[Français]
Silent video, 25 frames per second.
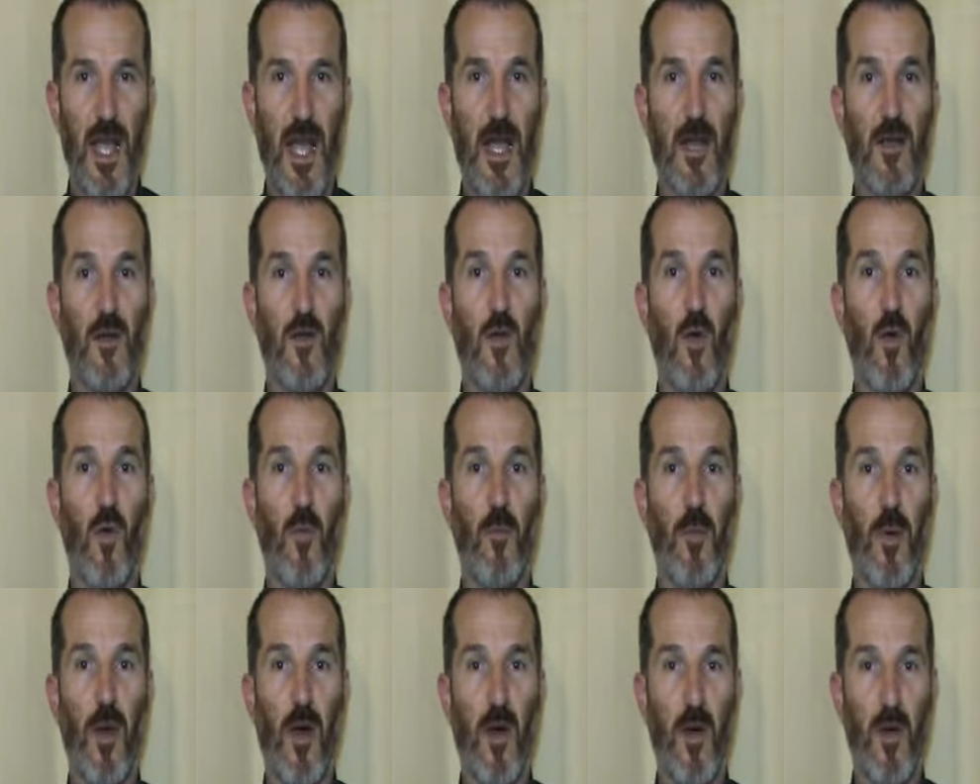à
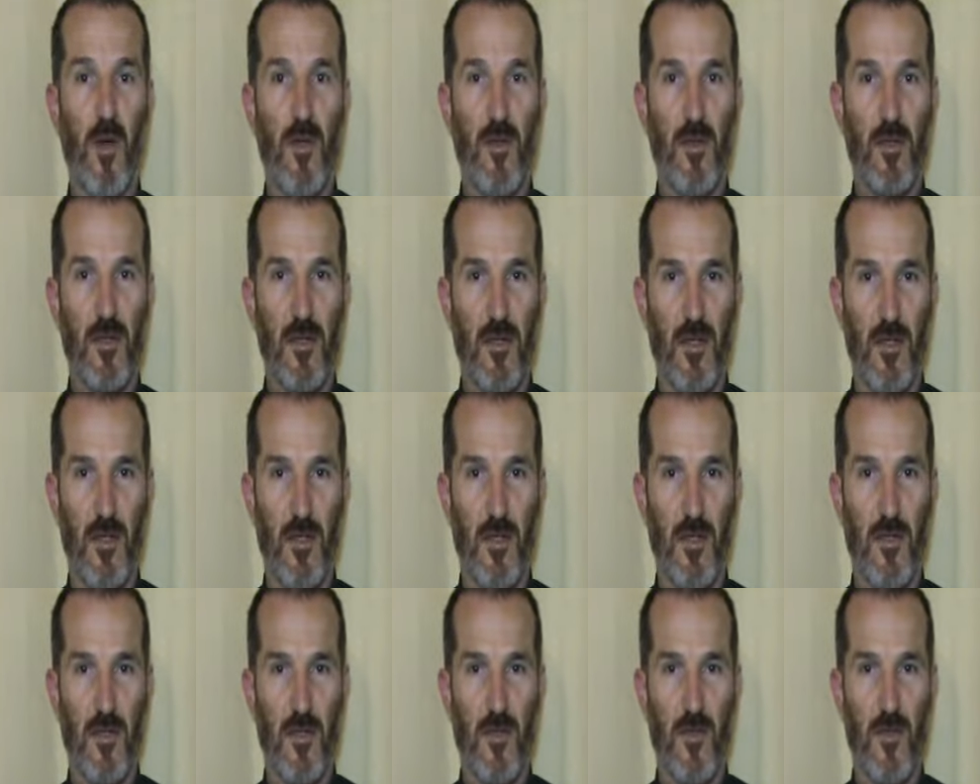
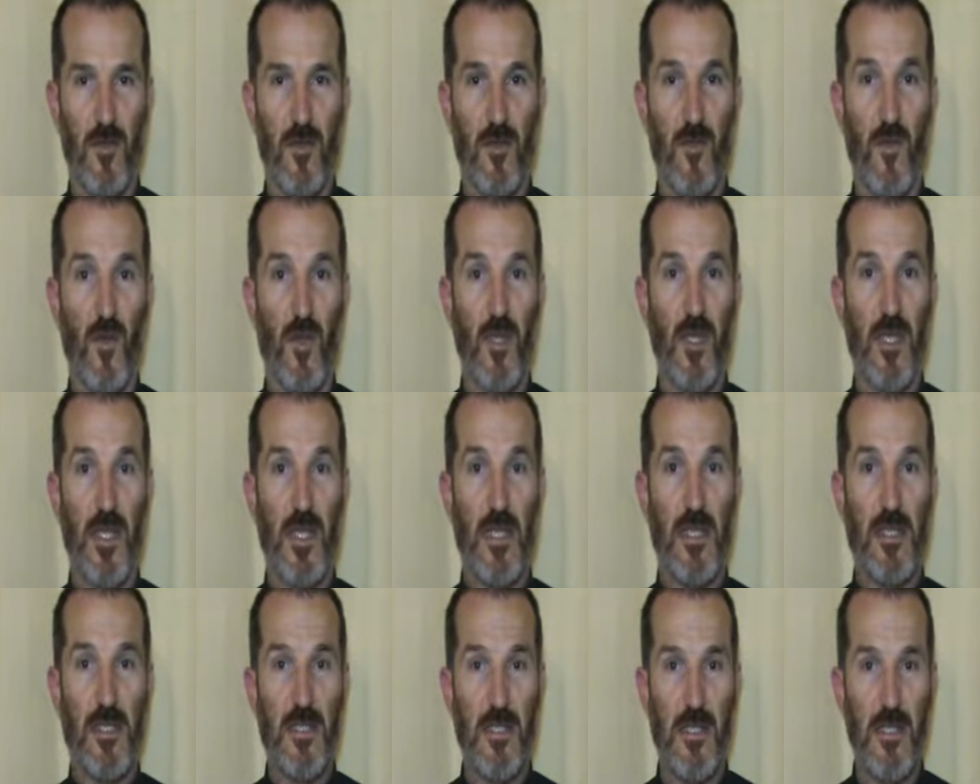comprendre ce
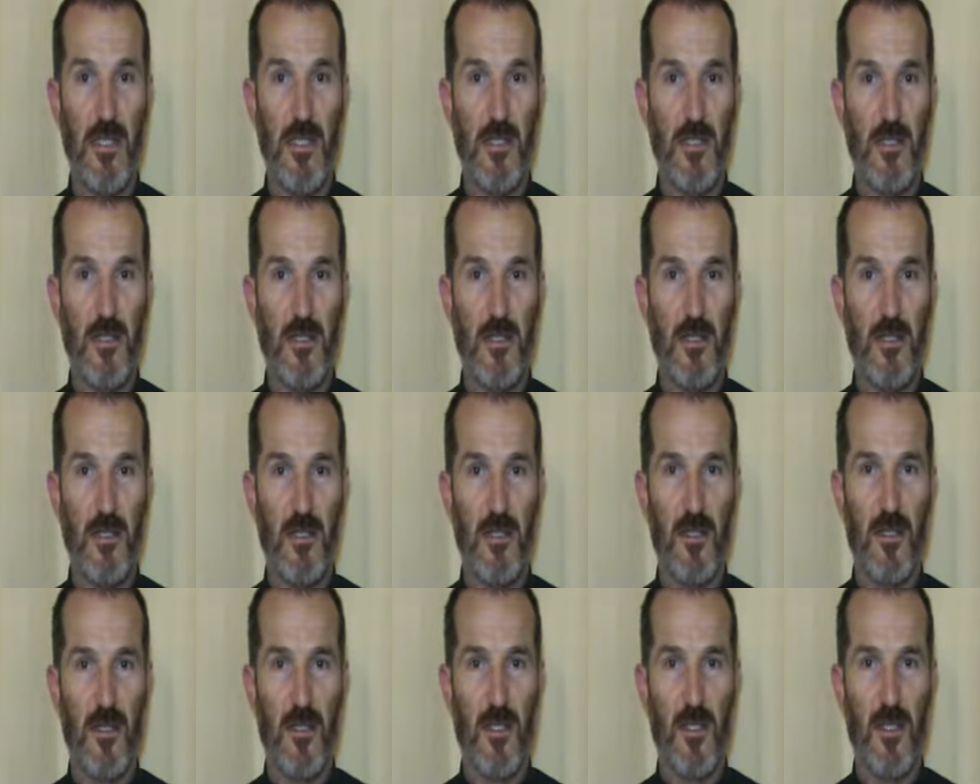qu'il dit,
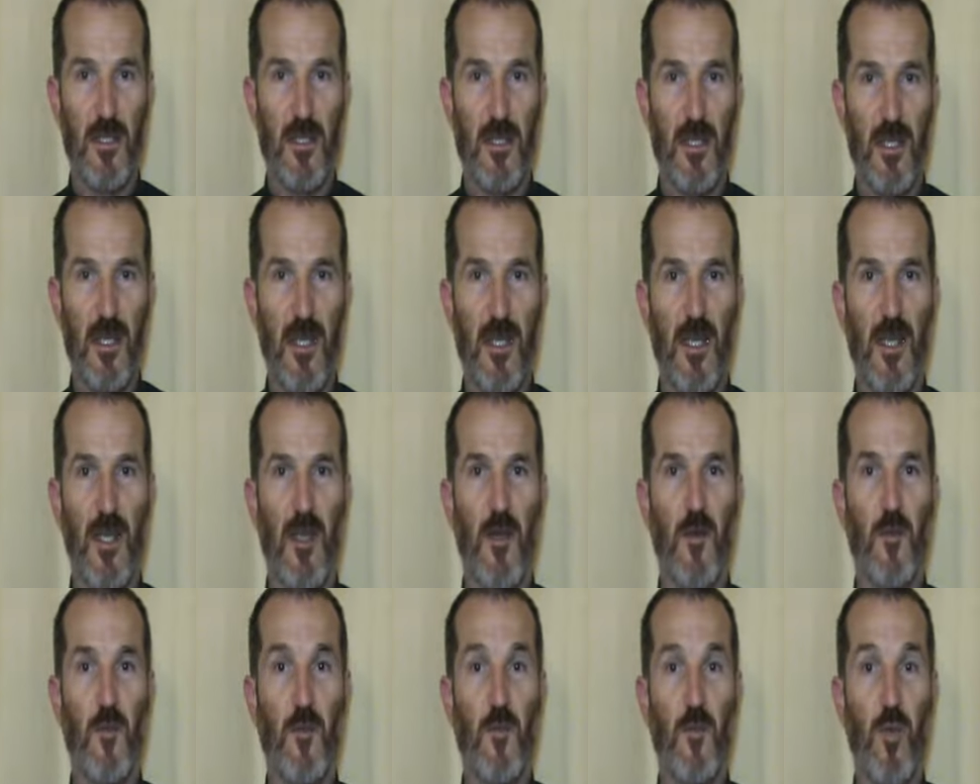
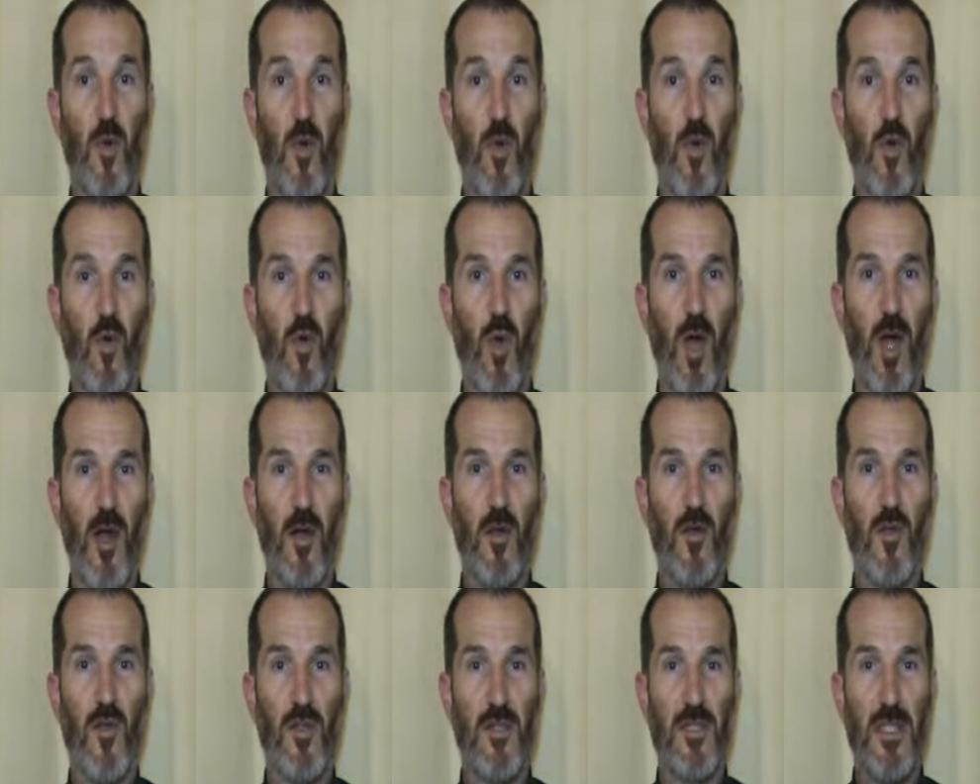
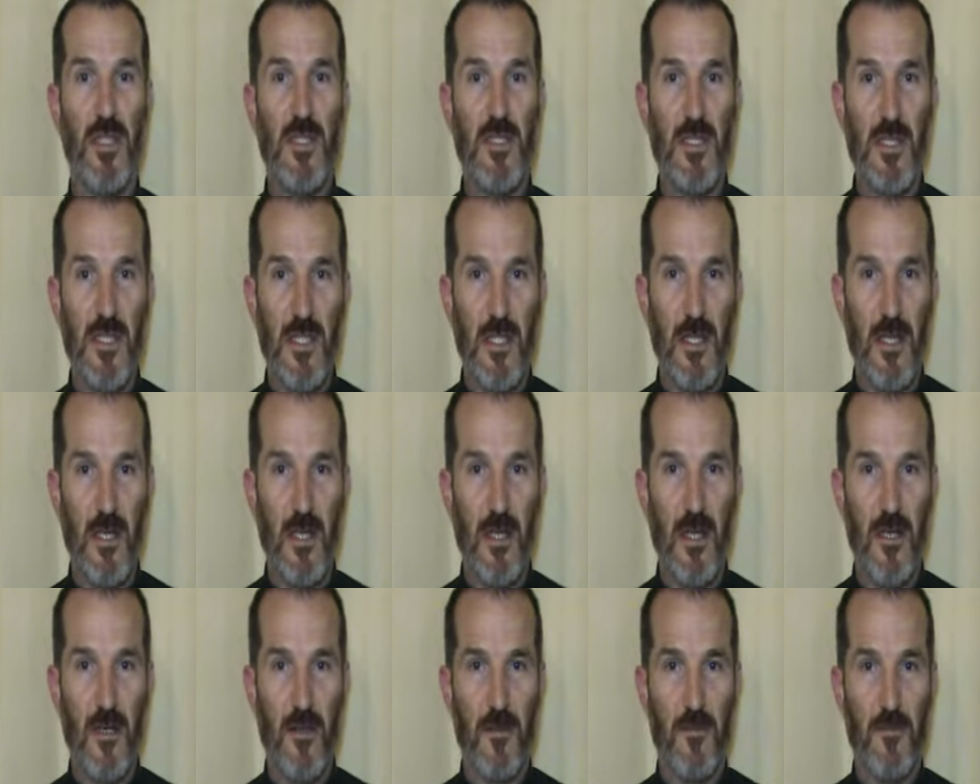pourquoi le dit-il